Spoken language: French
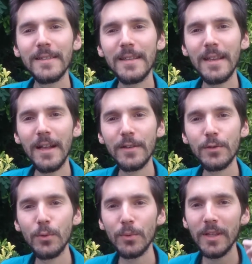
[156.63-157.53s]
c'est un
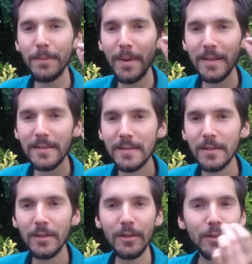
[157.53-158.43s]
son qui passe
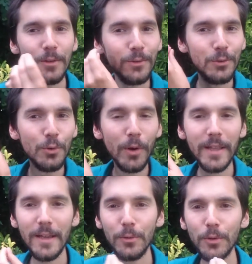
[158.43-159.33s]
euh, d'une
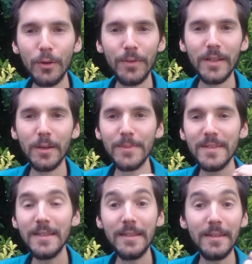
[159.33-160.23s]
oreille à l'autre, en fait
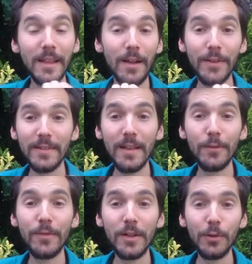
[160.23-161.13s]
comme s'il traversait
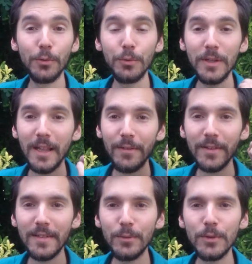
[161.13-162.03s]
un fil tendu qui
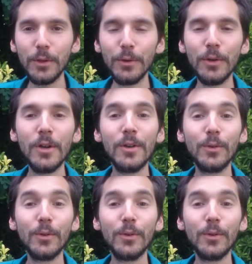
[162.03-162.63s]
traversait votre,